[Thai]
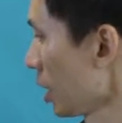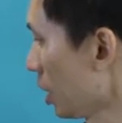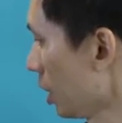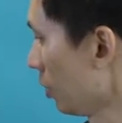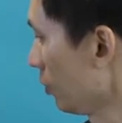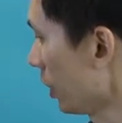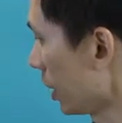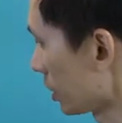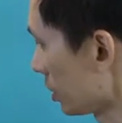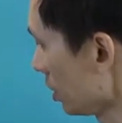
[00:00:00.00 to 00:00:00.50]

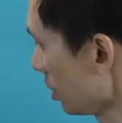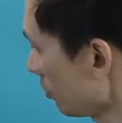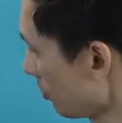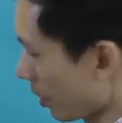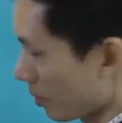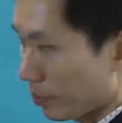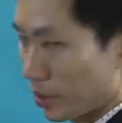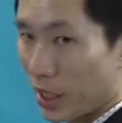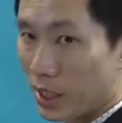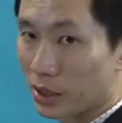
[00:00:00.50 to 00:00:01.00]
ระหว่างที่เรา
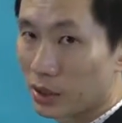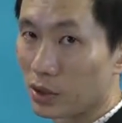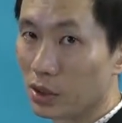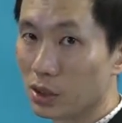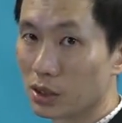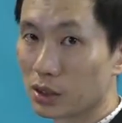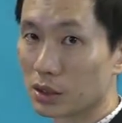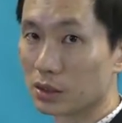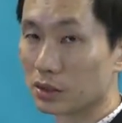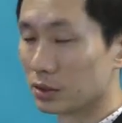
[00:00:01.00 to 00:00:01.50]
ปรับค่ากล้
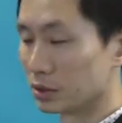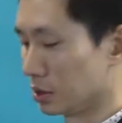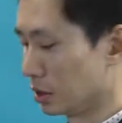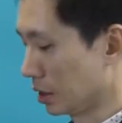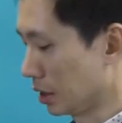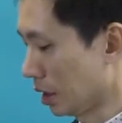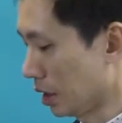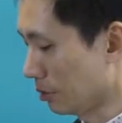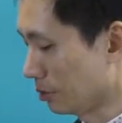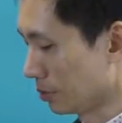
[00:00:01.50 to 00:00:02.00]
อง
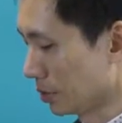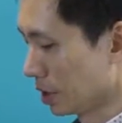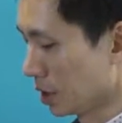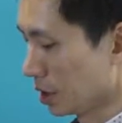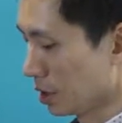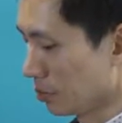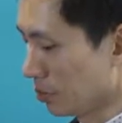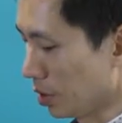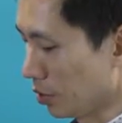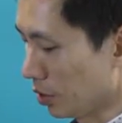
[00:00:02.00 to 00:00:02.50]
นะครับ
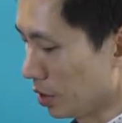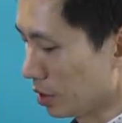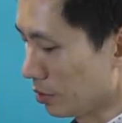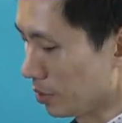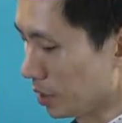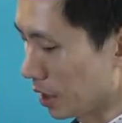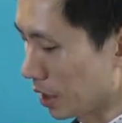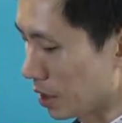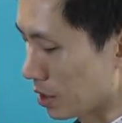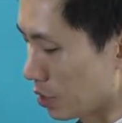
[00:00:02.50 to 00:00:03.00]
ไม่ว่าจะ
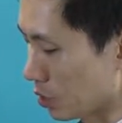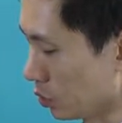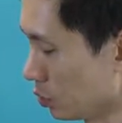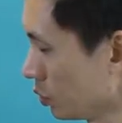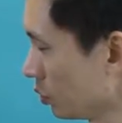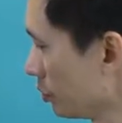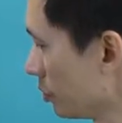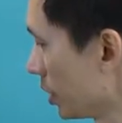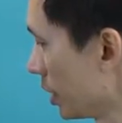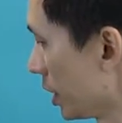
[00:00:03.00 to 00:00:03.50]
เป็นการซู
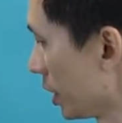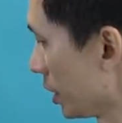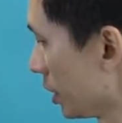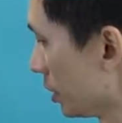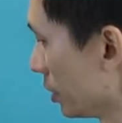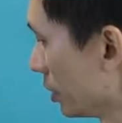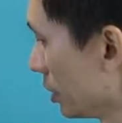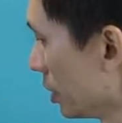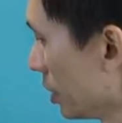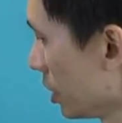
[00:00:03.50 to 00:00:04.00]
มนะฮะ
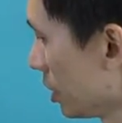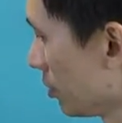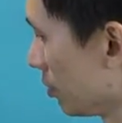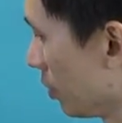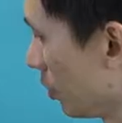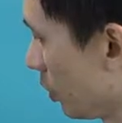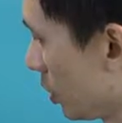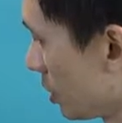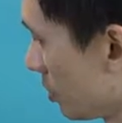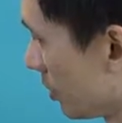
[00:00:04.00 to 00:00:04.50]

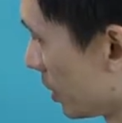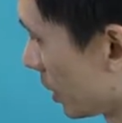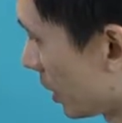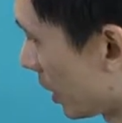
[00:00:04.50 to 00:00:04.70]
ไม่ว่าจะเป็น